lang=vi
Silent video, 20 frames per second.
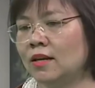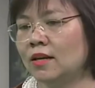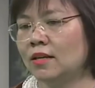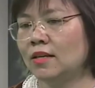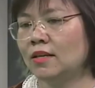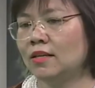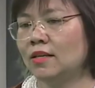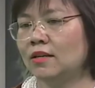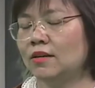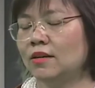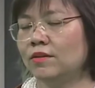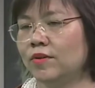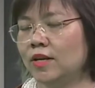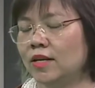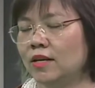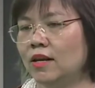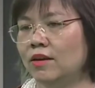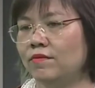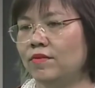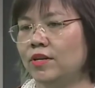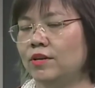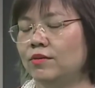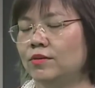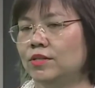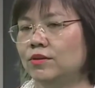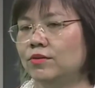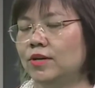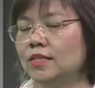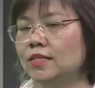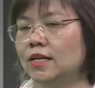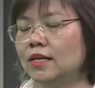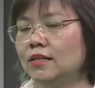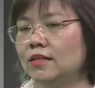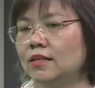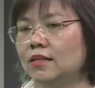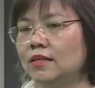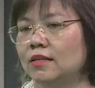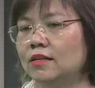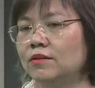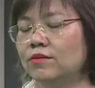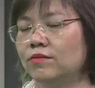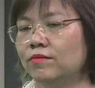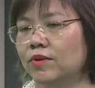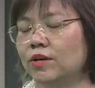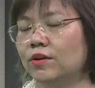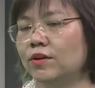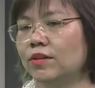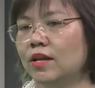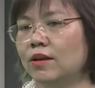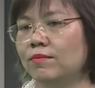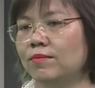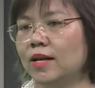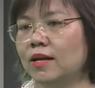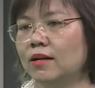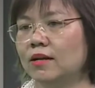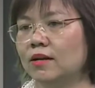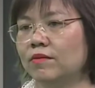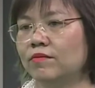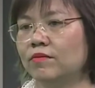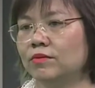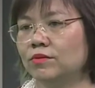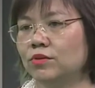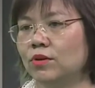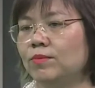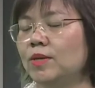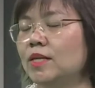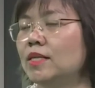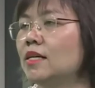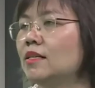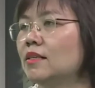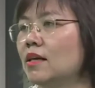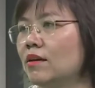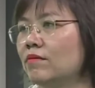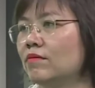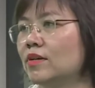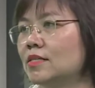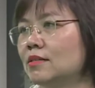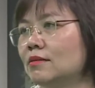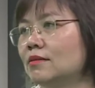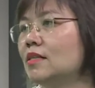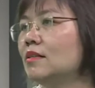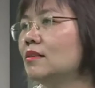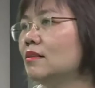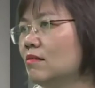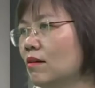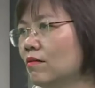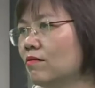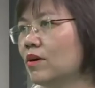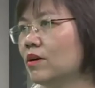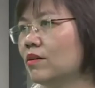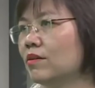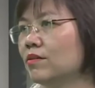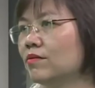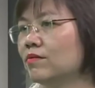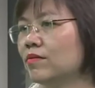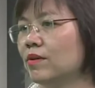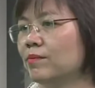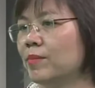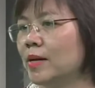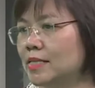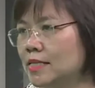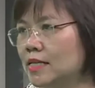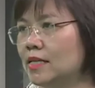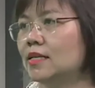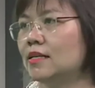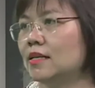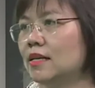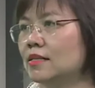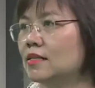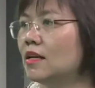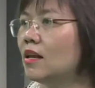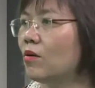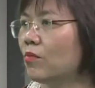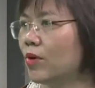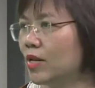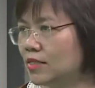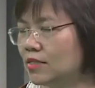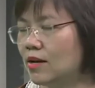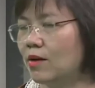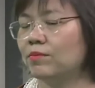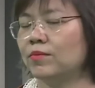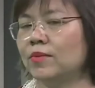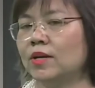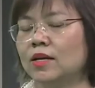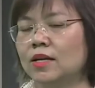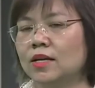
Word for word: Thế thì cái vấn đề về điều trị hóa chất thì cũng phải nói thêm là cái chuẩn bị tinh thần và sự tin tưởng mà bác sĩ là rất là quan trọng.